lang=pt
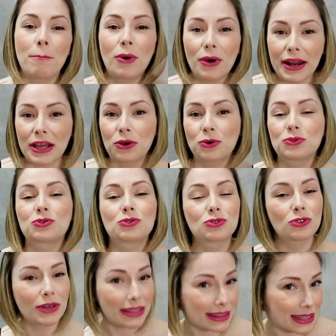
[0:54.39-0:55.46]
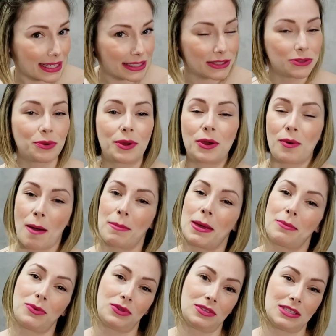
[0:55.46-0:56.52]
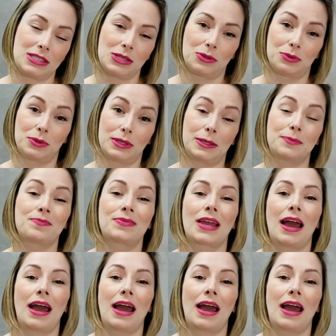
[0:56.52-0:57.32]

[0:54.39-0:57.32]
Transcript: Porém, contudo, no entanto, eu amei muito esse look.